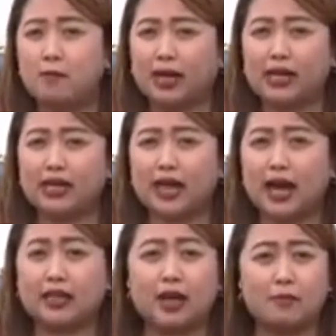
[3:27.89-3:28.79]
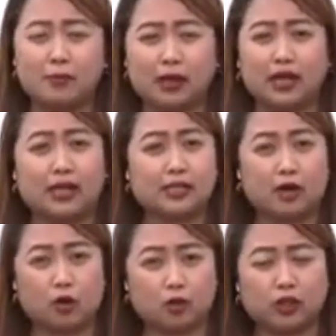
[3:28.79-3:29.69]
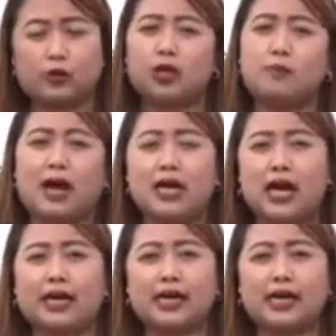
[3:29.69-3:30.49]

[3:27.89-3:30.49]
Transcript: mahina at uh, may paglakas ng konti yung iba.